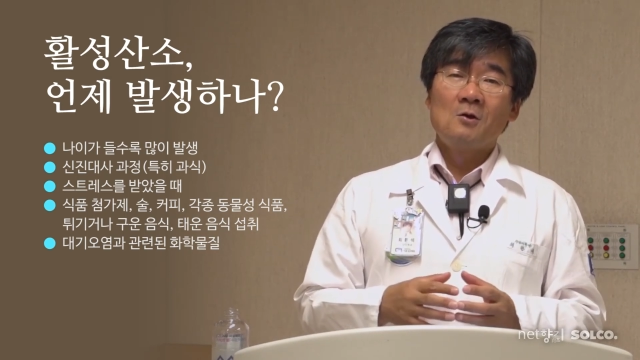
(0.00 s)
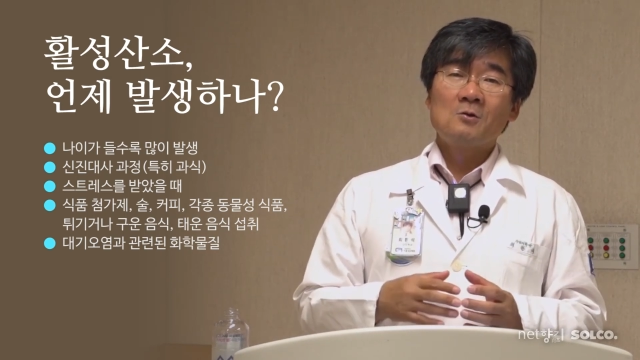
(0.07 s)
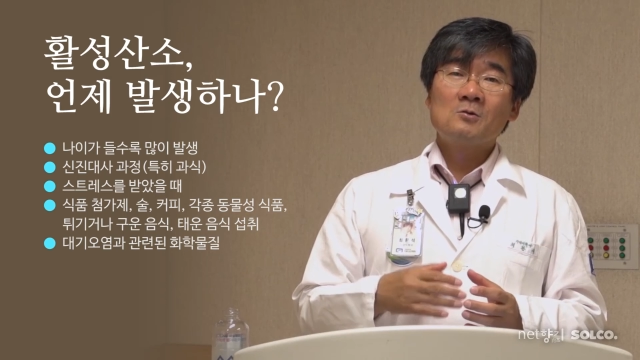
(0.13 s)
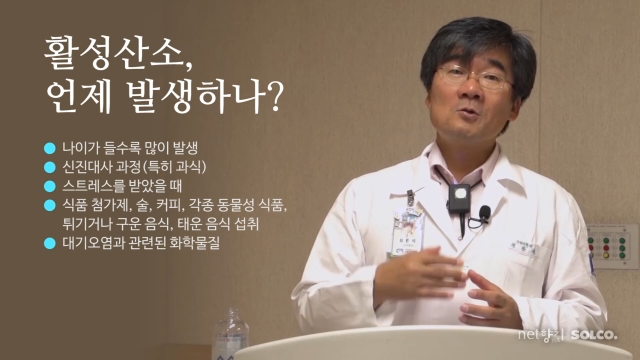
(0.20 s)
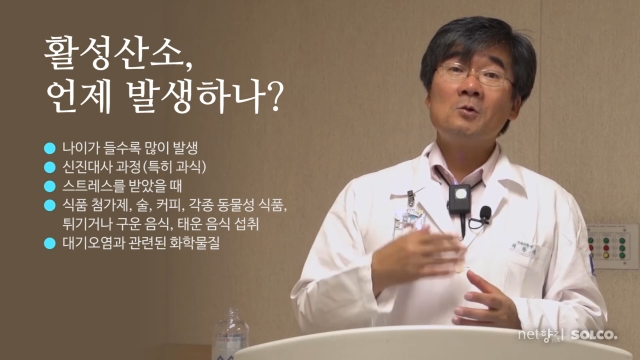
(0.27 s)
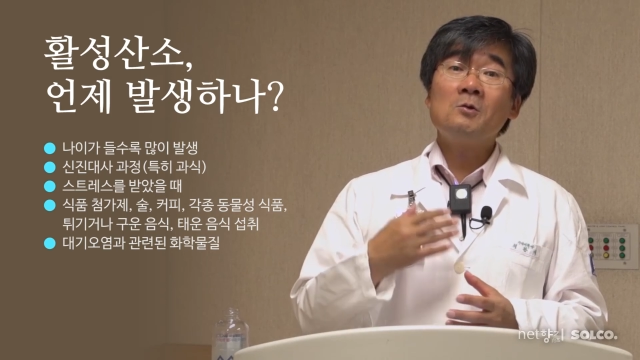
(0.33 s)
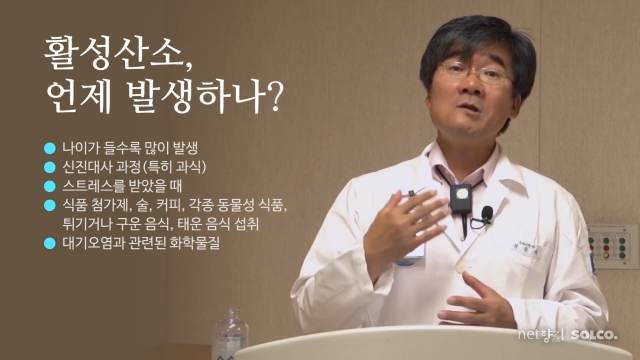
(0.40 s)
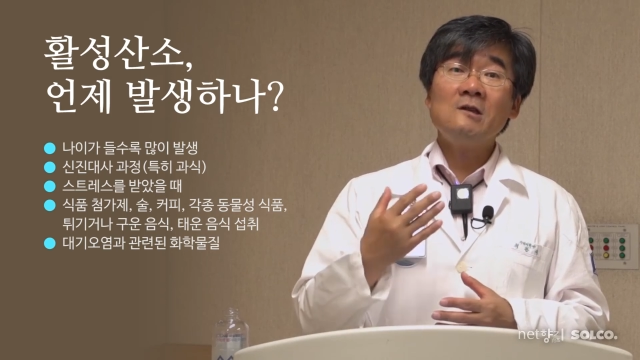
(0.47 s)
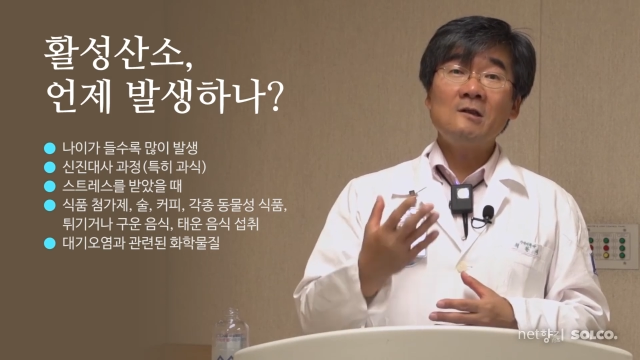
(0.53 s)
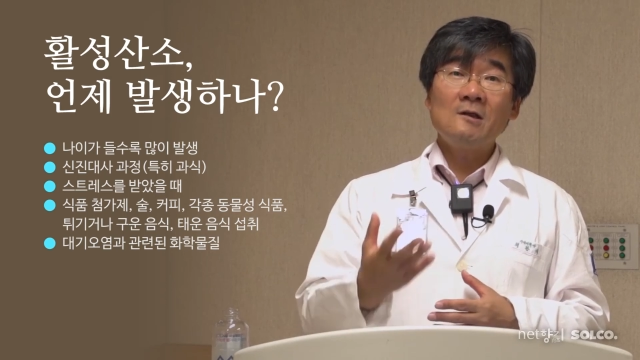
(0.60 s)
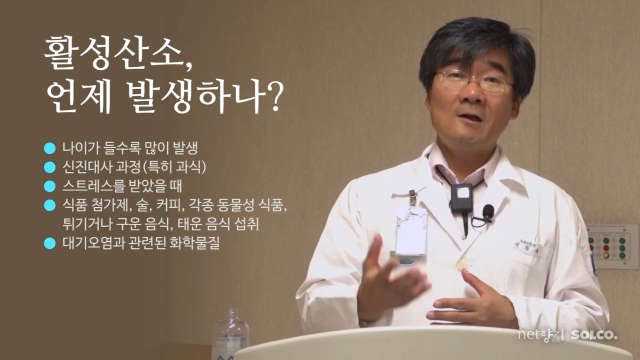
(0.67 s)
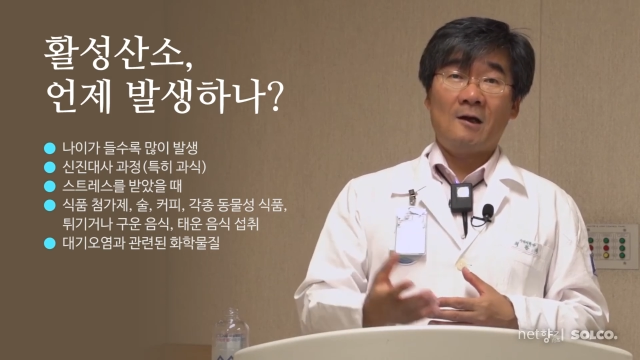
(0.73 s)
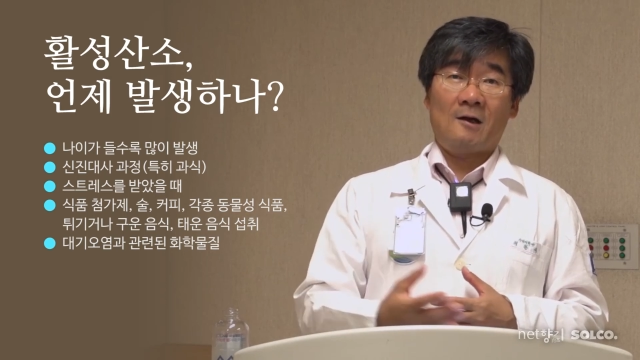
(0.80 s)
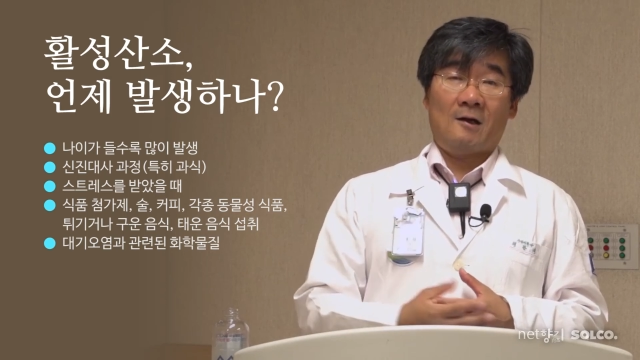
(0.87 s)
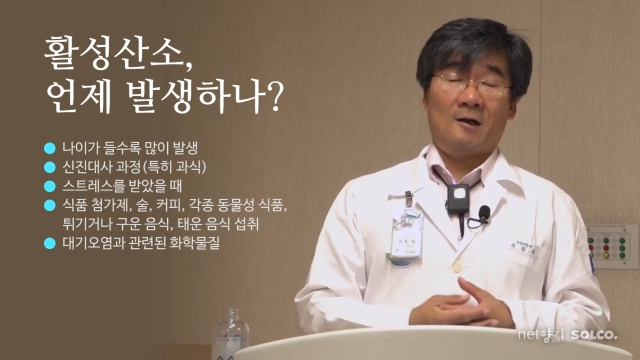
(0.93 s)

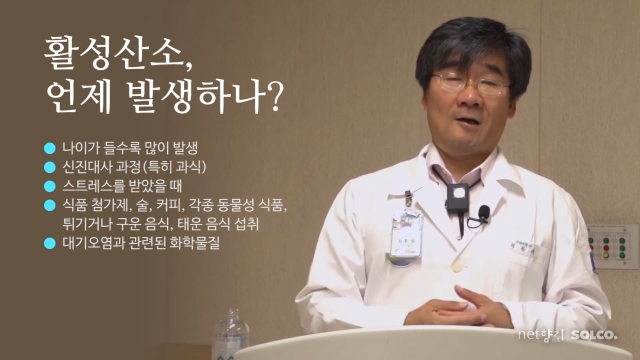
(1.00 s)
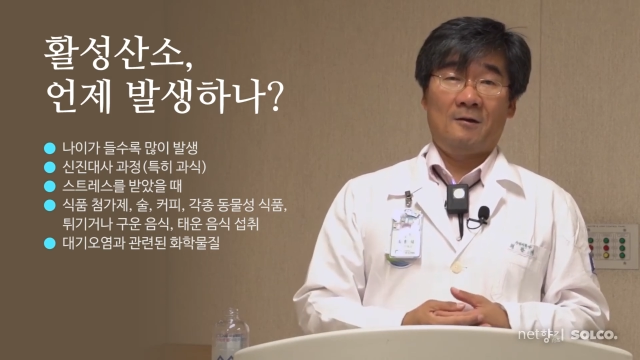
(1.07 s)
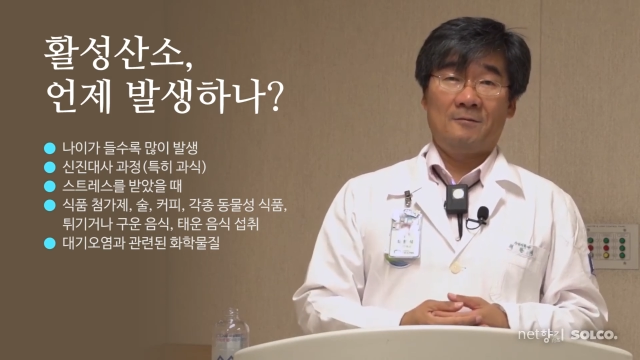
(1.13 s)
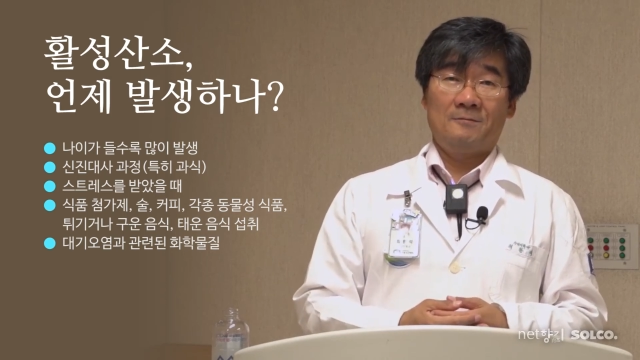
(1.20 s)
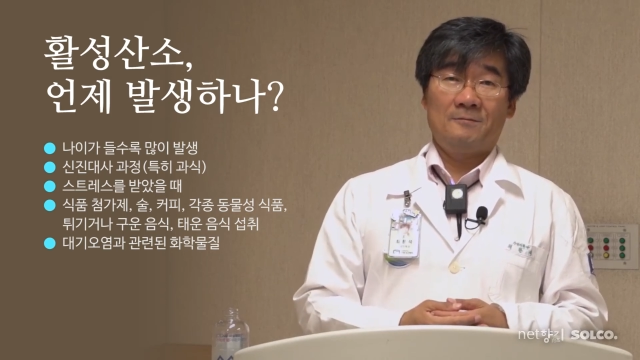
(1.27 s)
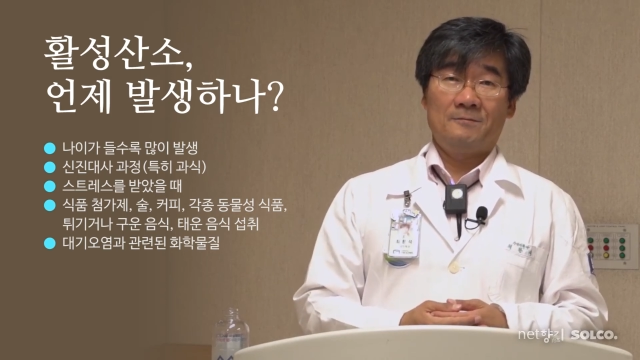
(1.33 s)
소식을 하라.